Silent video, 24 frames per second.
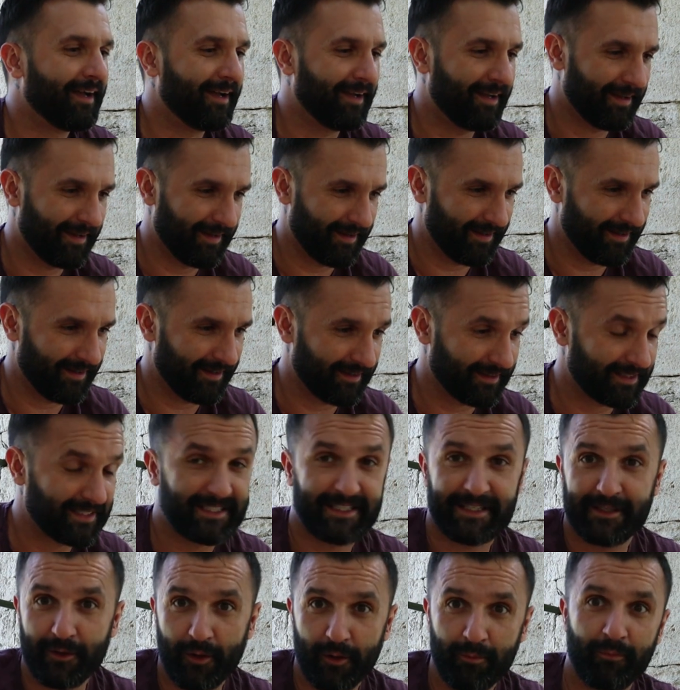euh,
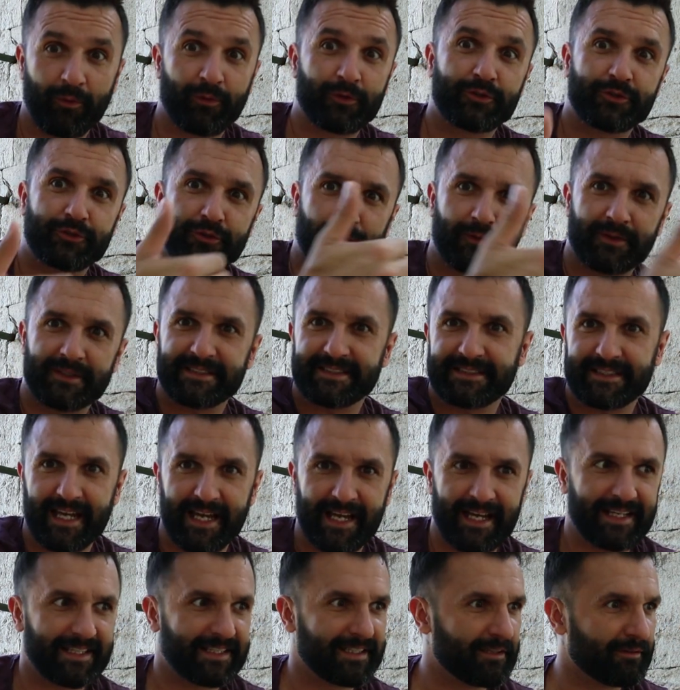qui eux montent sur
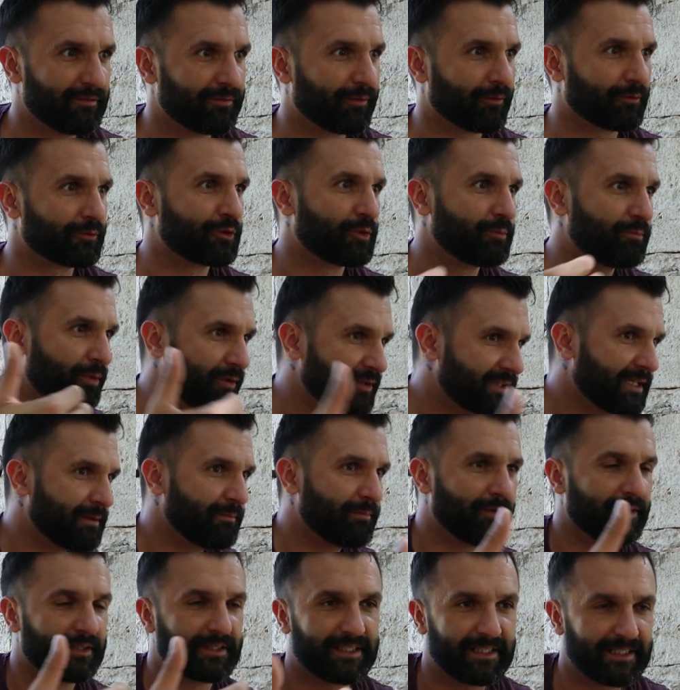scène, ils font du
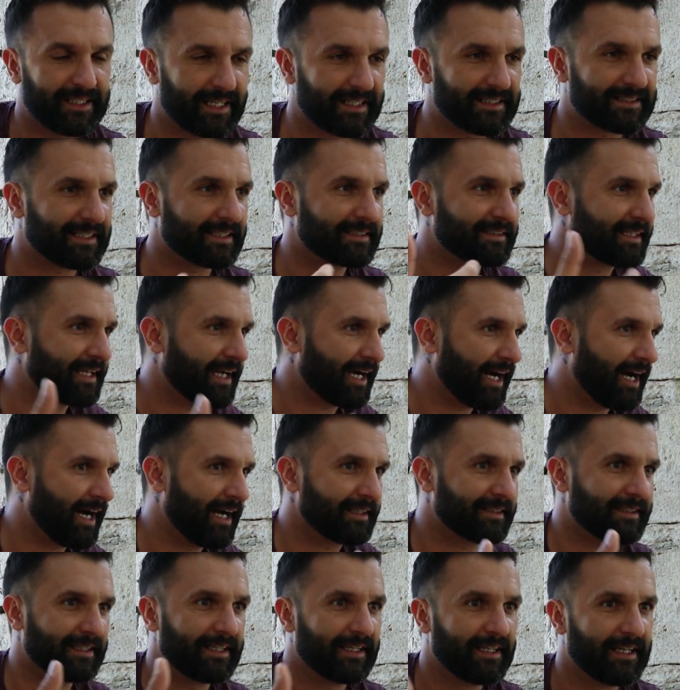bodybuilding,
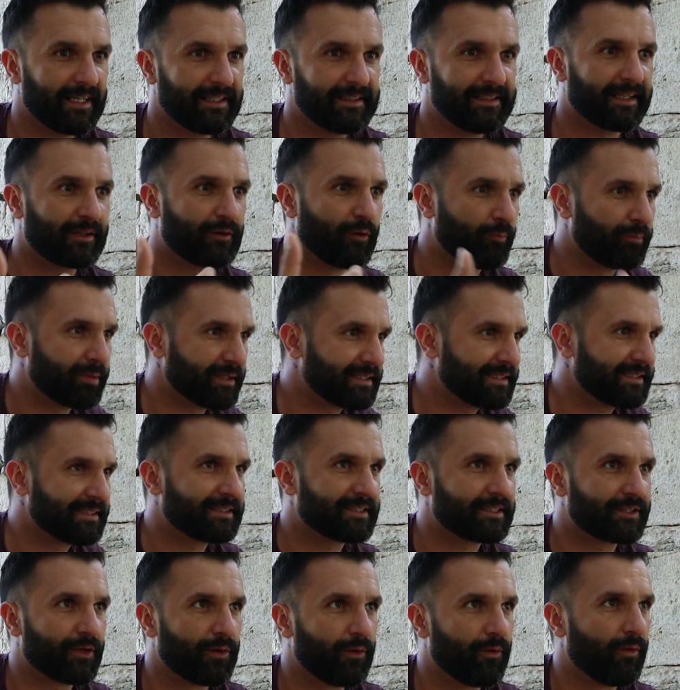etc., des,
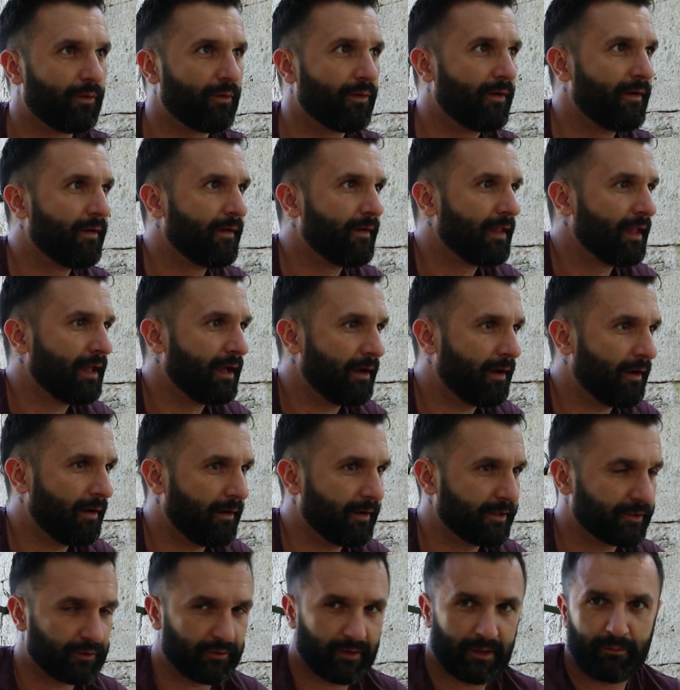compétitions, euh,
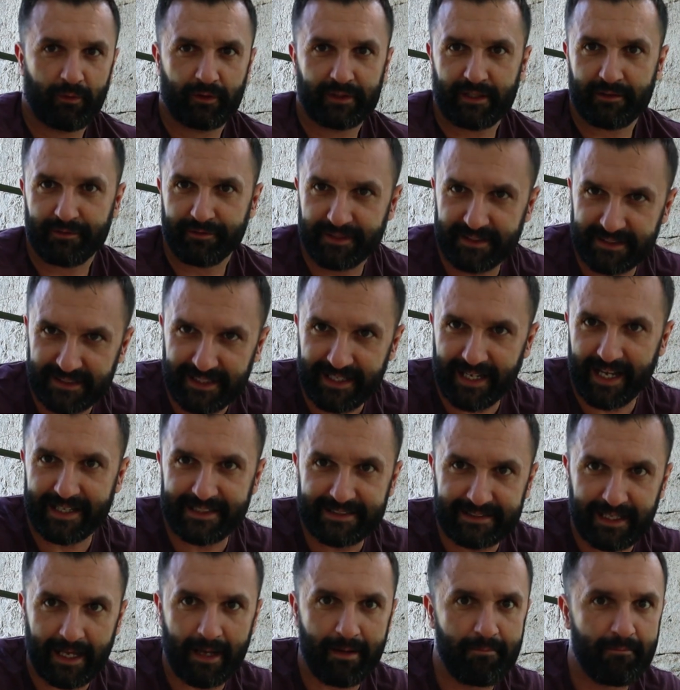ils ont vraiment des physiques
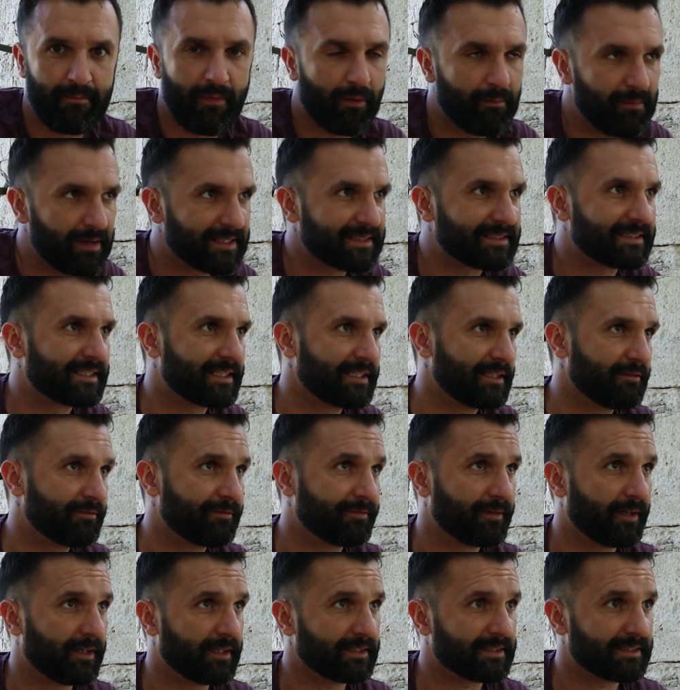extrêmement
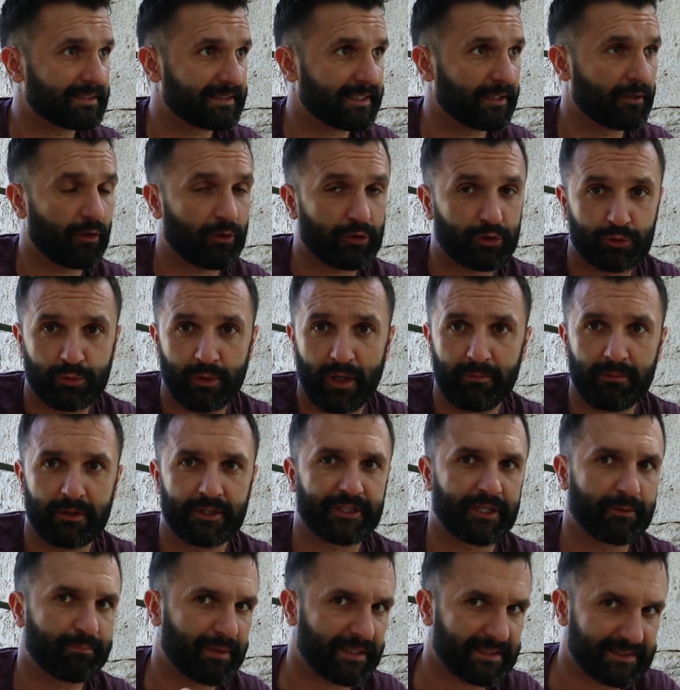massifs, c'est leur choix, moi
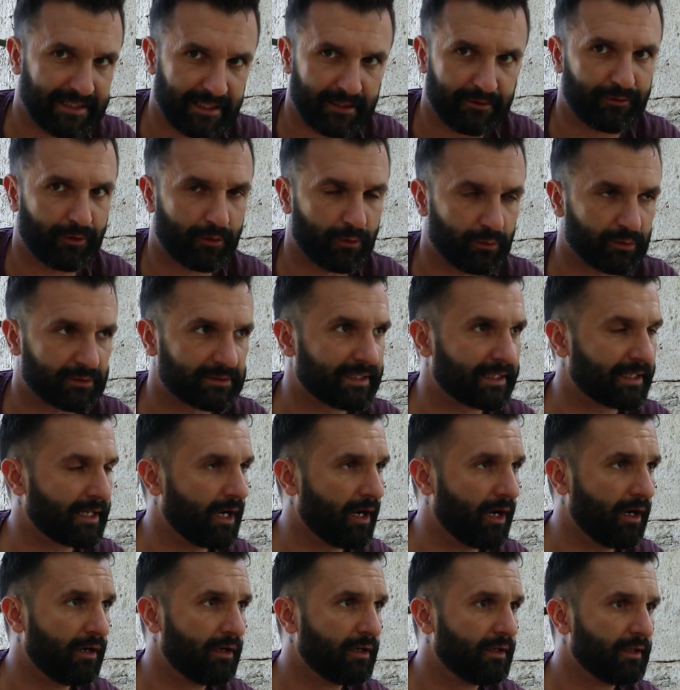je n'ai pas cette
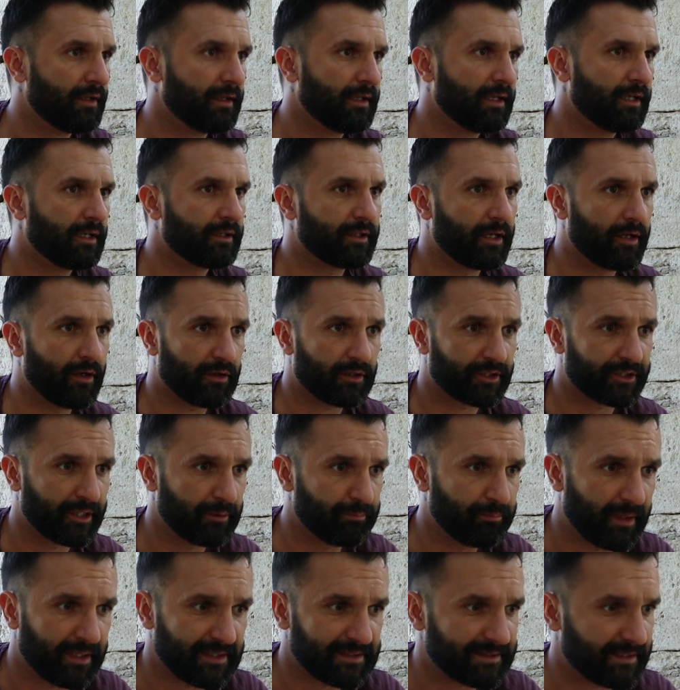volonté-là, d'ailleurs je n'ai
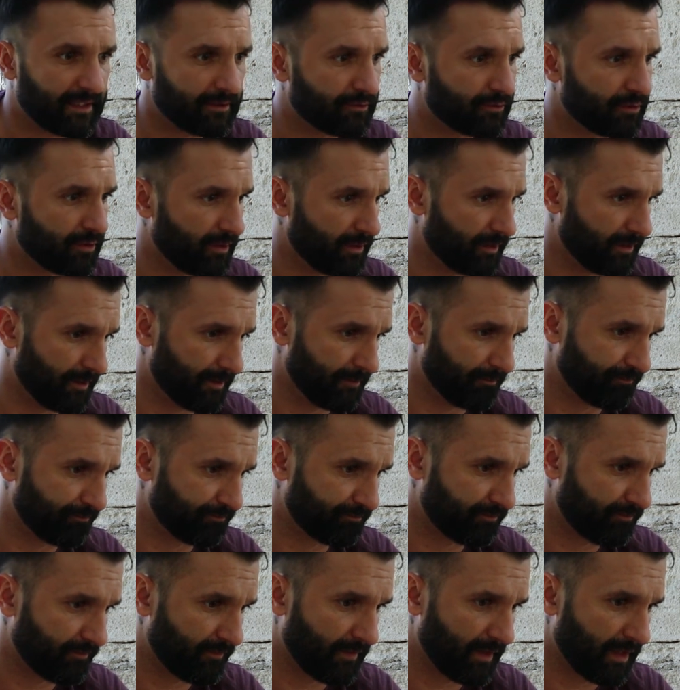pas cette
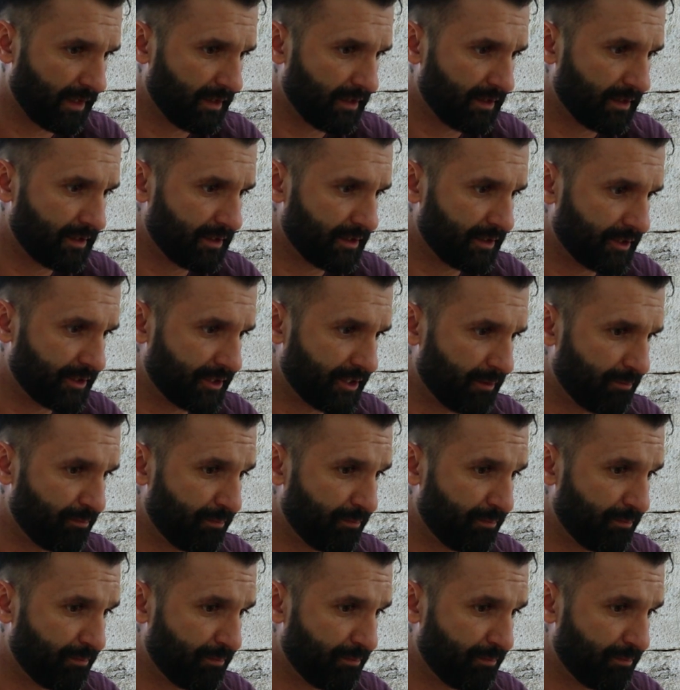j'ai